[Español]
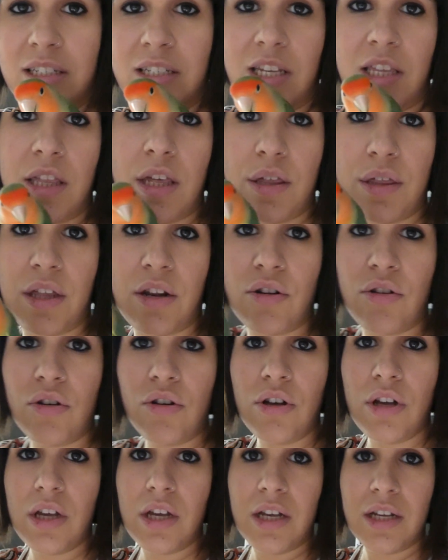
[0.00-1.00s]
se dicen,
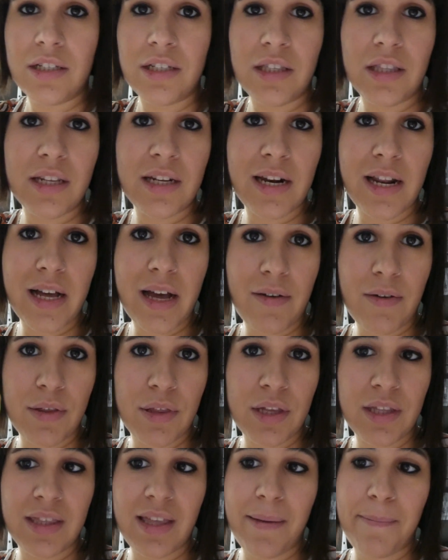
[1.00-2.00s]
¿no? Si tienen la
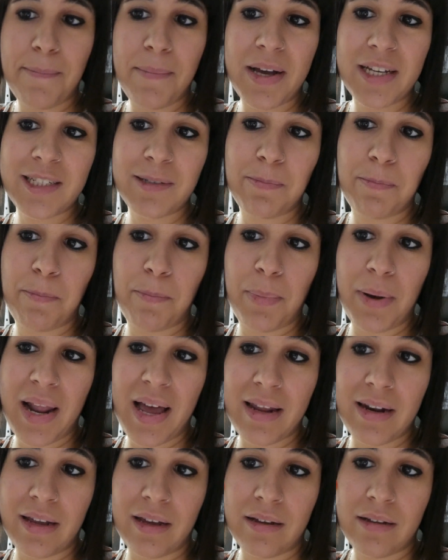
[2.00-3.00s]
cabecita más
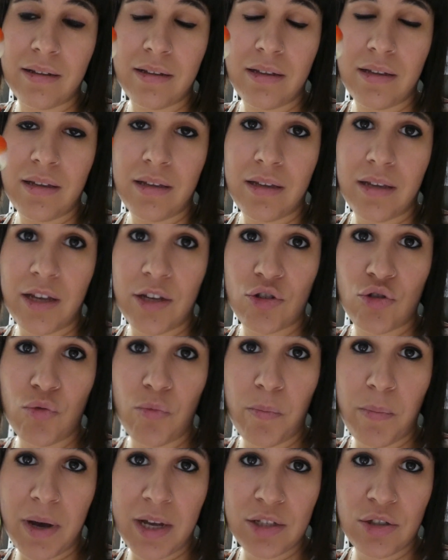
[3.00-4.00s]
plana es
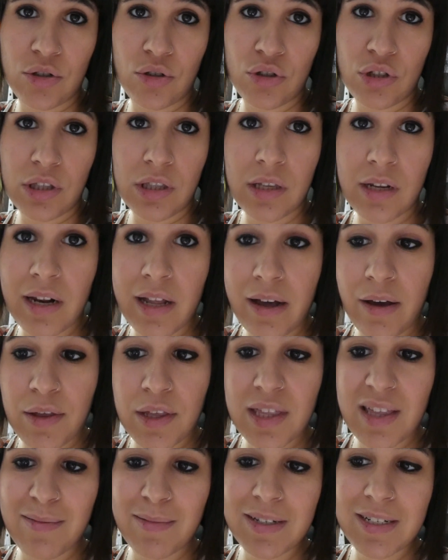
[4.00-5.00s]
un macho, si tiene la
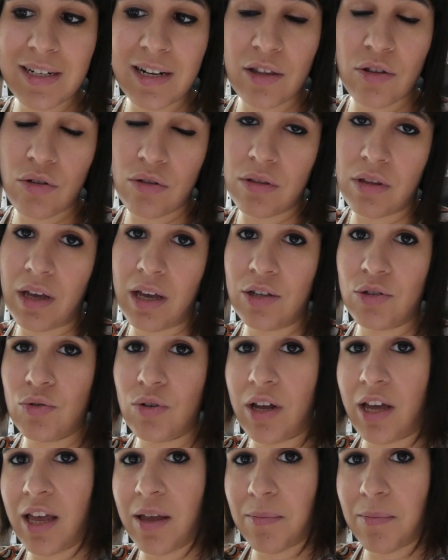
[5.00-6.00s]
cajita más redonda es una